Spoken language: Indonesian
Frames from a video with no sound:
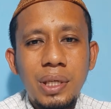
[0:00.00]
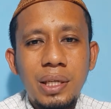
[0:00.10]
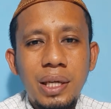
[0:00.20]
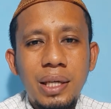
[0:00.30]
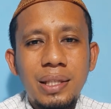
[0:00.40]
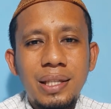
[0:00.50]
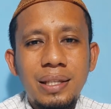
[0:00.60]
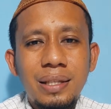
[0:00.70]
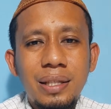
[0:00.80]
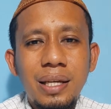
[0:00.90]

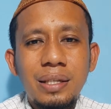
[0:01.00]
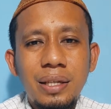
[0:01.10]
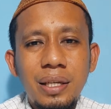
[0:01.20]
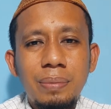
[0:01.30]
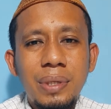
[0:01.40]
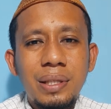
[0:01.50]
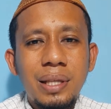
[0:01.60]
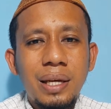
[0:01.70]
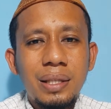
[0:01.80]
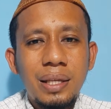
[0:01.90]
jannatin tajri min
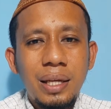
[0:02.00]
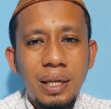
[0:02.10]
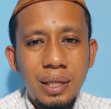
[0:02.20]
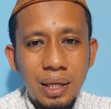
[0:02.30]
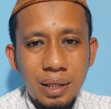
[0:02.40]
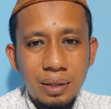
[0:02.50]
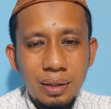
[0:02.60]
tahtiyal anhar